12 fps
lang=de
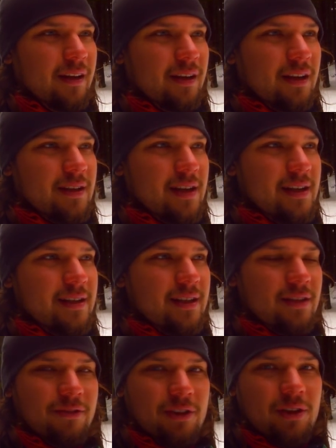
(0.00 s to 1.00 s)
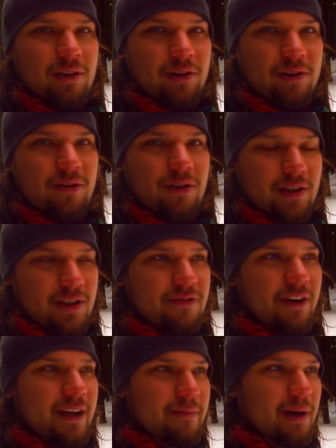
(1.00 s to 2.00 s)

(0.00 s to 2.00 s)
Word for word: das heißt, ich will hier heute noch das zweite